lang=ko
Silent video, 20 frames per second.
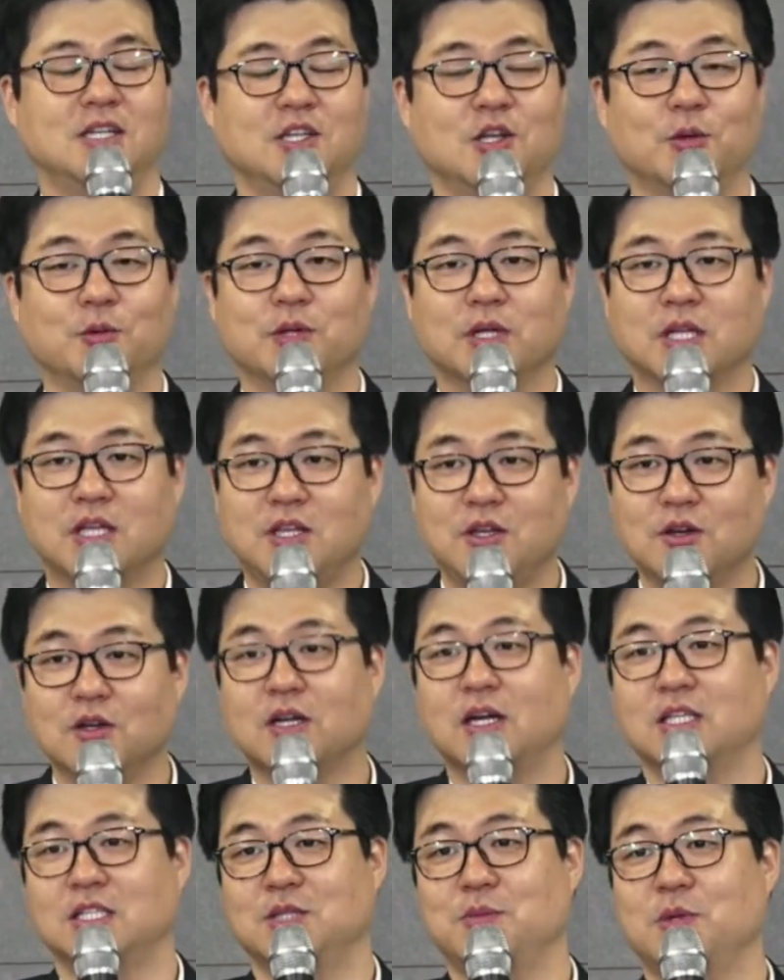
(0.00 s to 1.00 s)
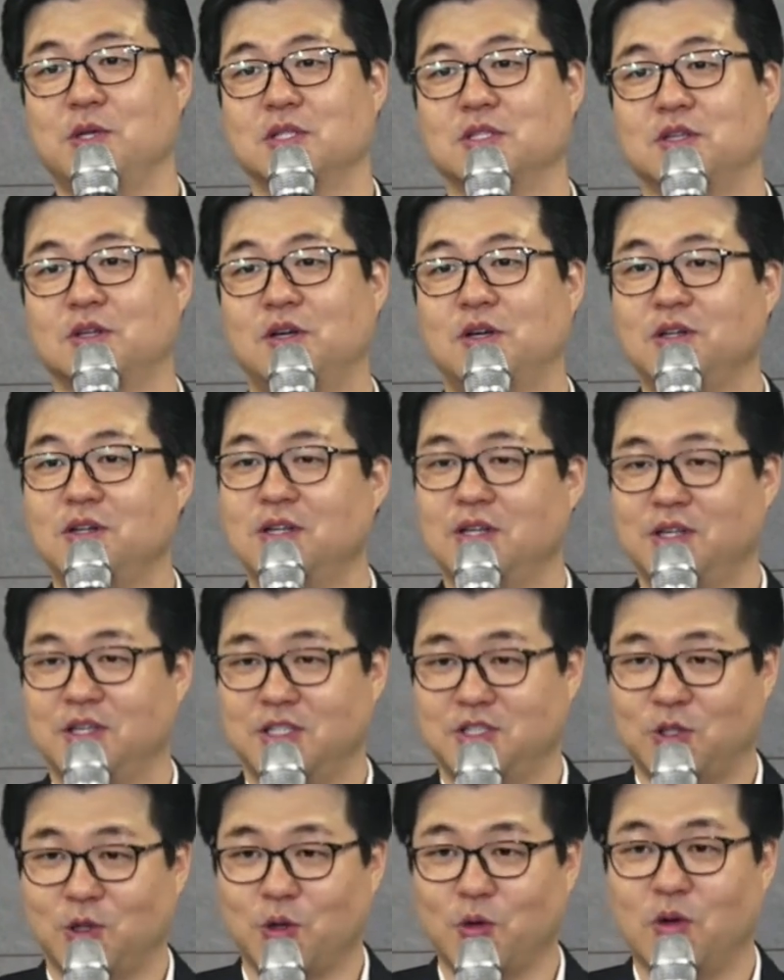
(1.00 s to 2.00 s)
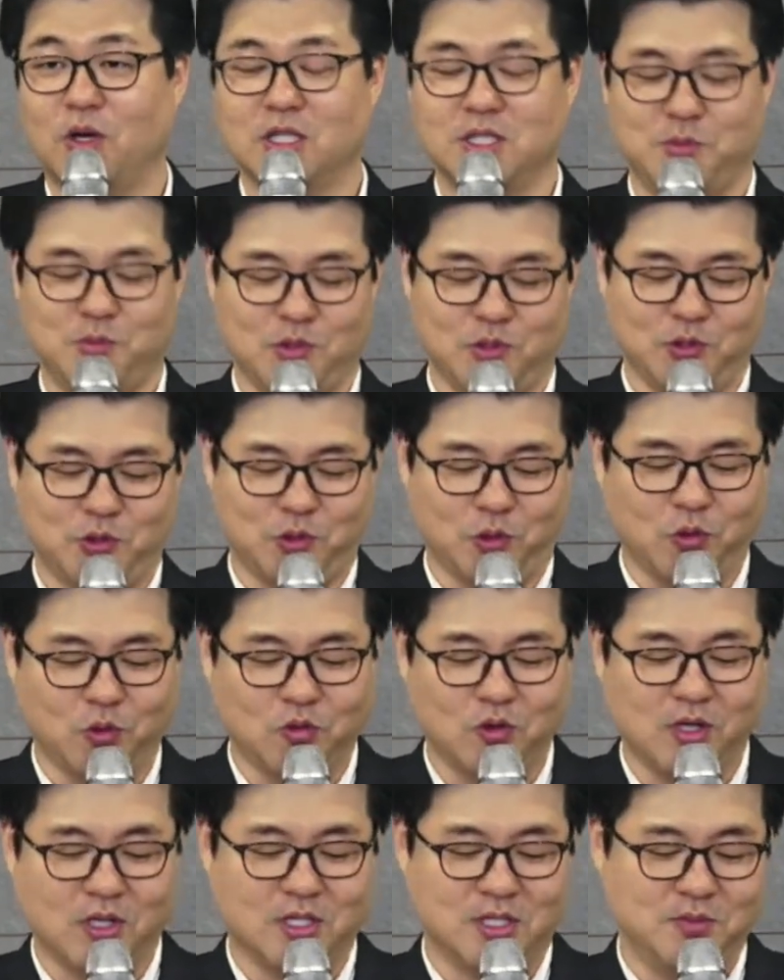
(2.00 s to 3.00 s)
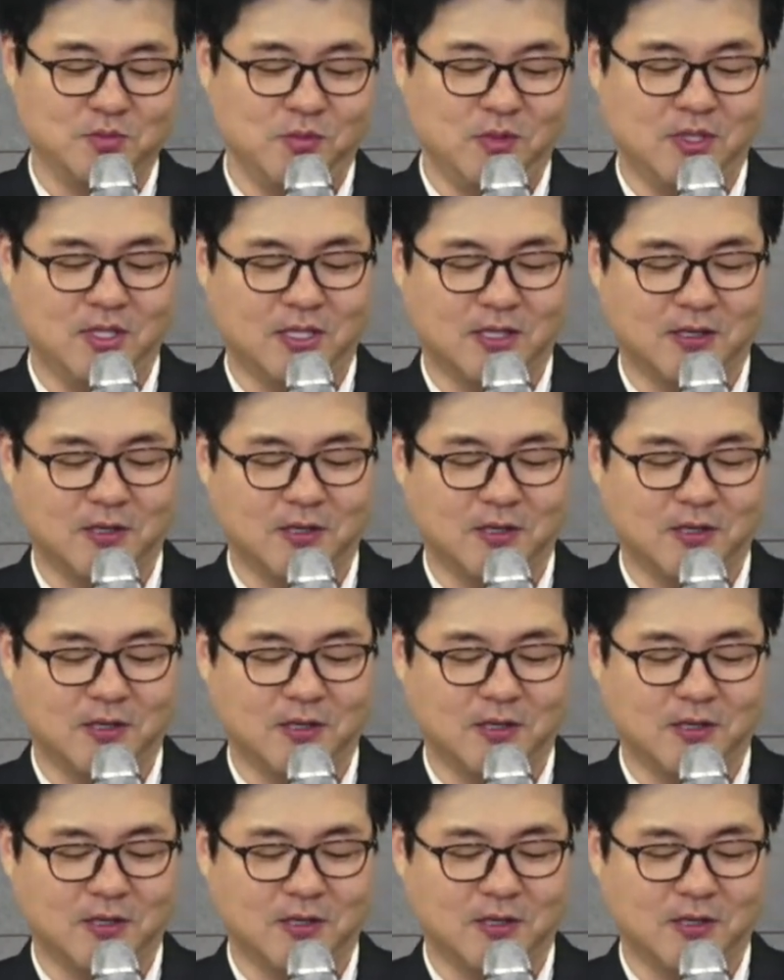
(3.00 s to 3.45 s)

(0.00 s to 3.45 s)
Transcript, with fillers: 여러분께 기억하시면서 적용하시면 좋을 것 같습니다.